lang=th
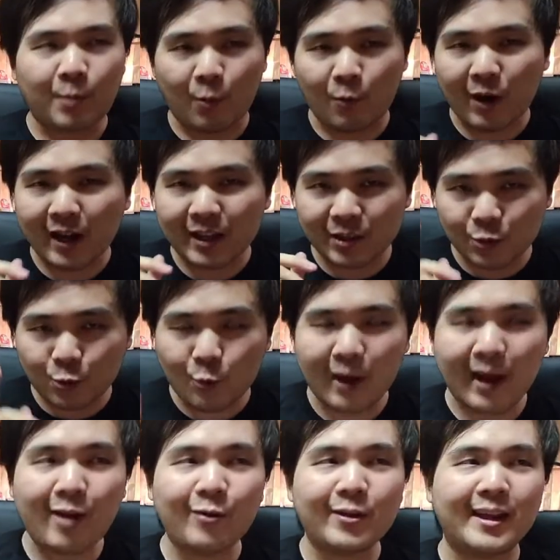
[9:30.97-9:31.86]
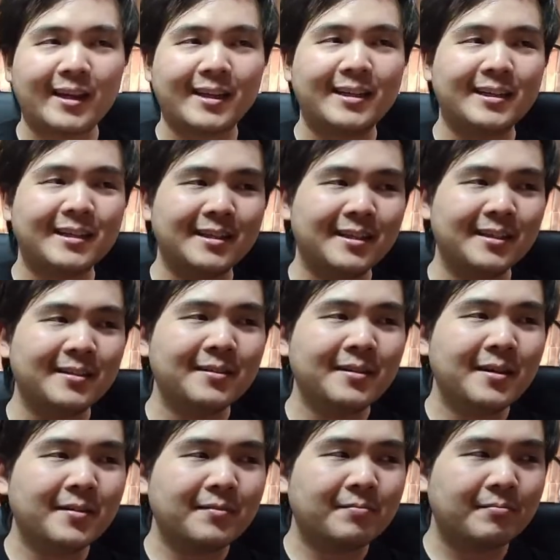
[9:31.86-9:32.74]
ผมว่าดูเอลเนี่ยคือ
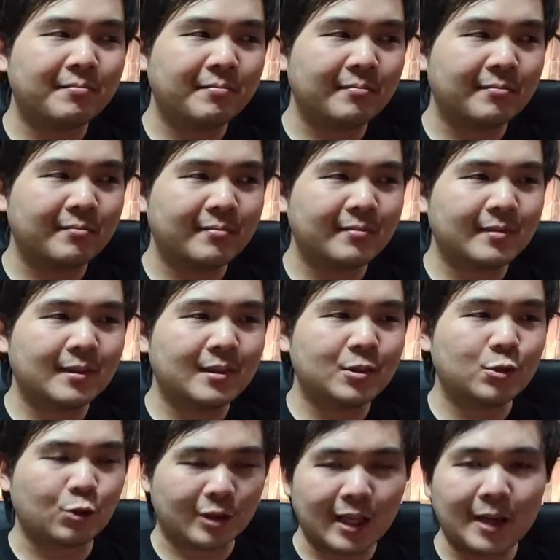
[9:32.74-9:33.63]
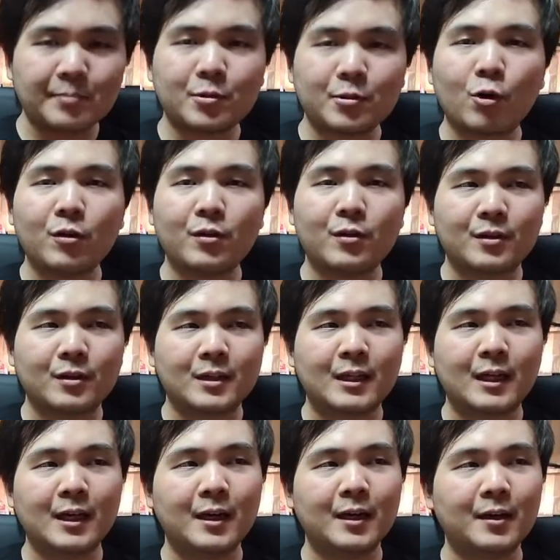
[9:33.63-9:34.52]
จุดเริ่มต้น
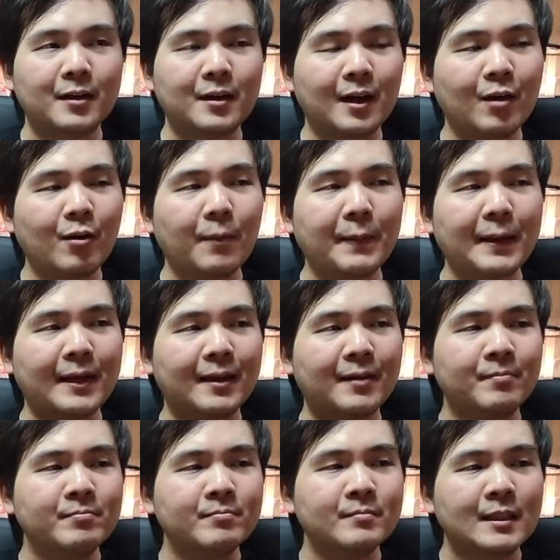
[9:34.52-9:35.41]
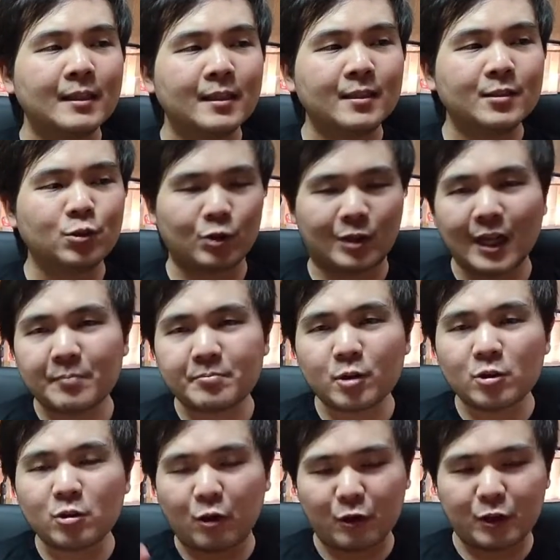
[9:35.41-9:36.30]
คือเขาเรียกว่าเป็นจุดเริ่
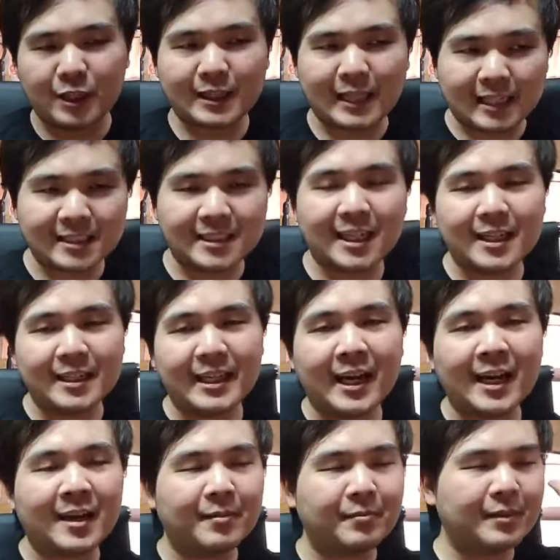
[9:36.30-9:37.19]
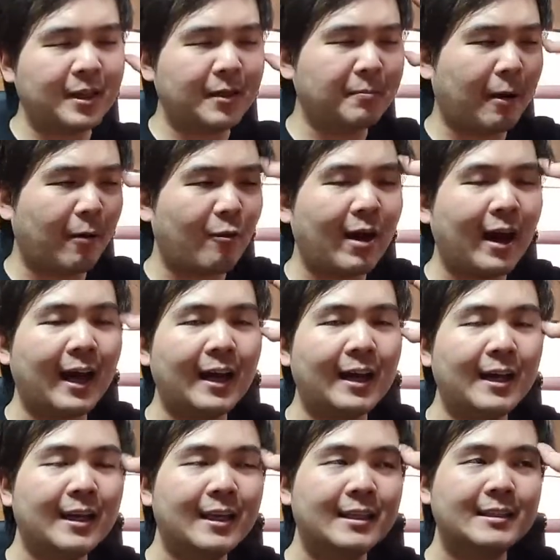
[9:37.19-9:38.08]
มต้นของสตั๊กเจอร์เนี้ย ที่แบบว่า
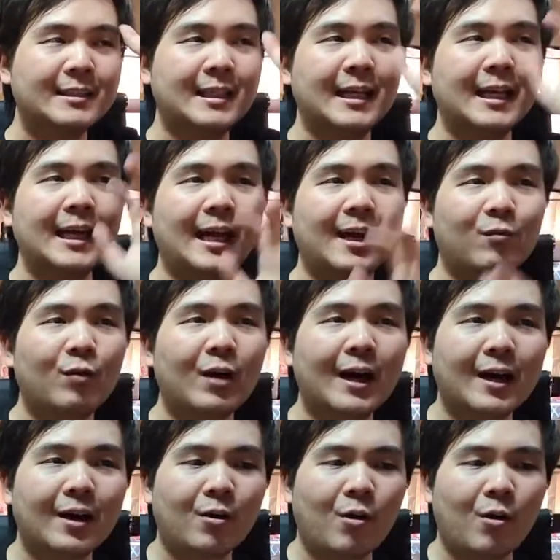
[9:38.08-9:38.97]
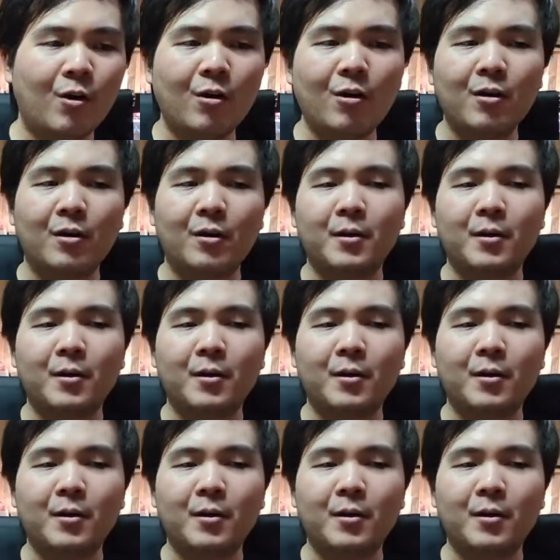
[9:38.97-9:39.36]
จะได้เห็นว่า อ๋อ